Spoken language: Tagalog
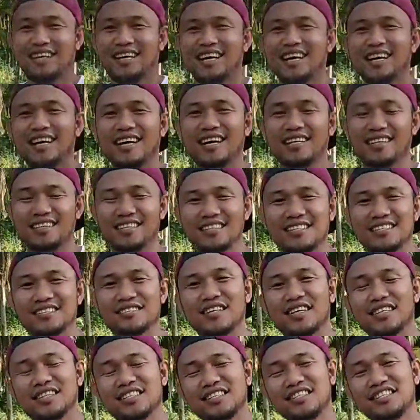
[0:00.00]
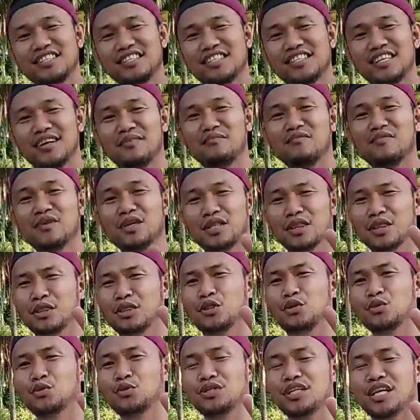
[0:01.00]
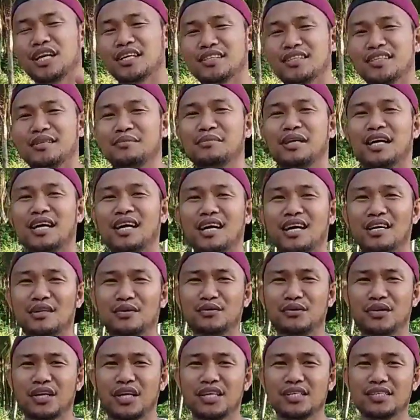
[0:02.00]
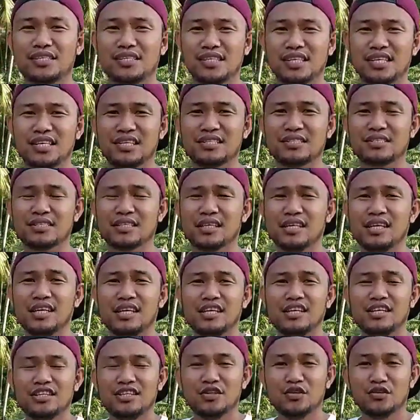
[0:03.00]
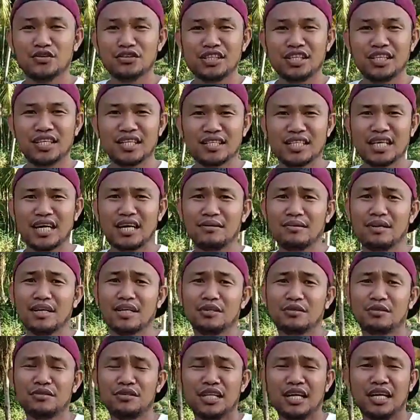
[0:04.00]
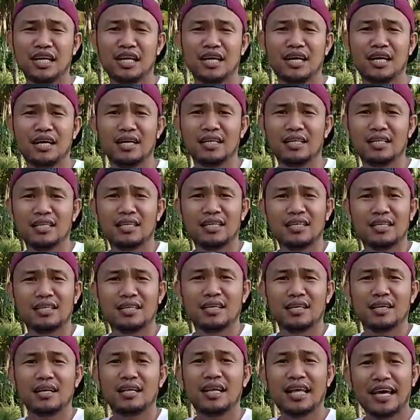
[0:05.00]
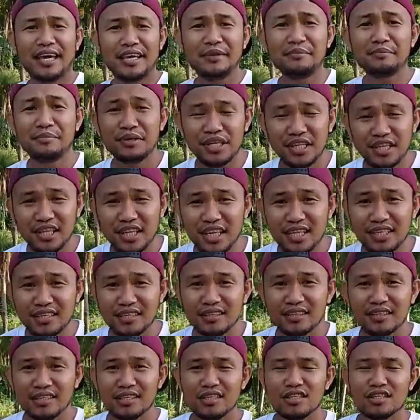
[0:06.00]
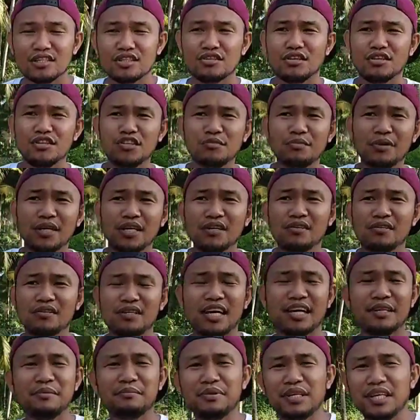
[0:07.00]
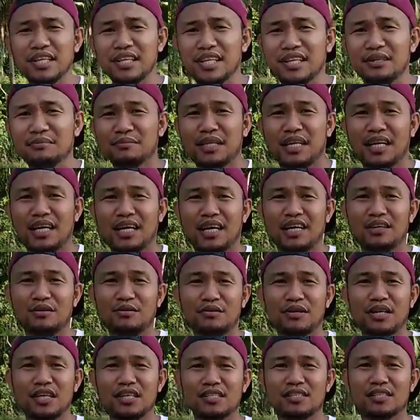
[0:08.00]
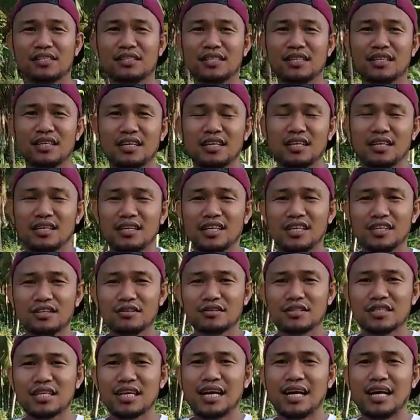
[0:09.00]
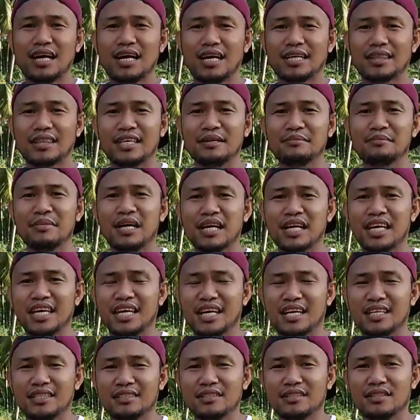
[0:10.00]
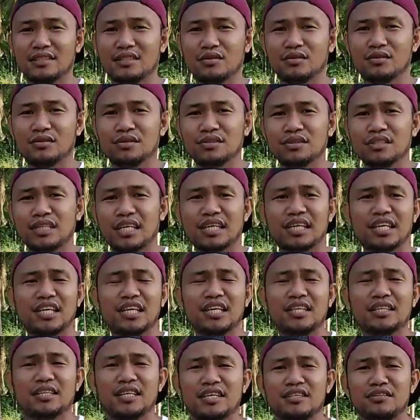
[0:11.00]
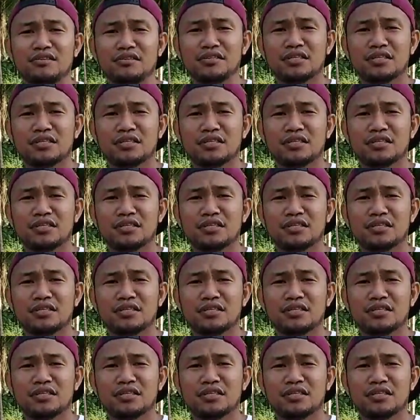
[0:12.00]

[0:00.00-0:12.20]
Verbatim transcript: At strategy number 2 natin mga kanukis is yung tinatawag ko na line breeding. So ano ba yung line breeding mga kanukis? Dito sa ating backyard, kung nakikita nyo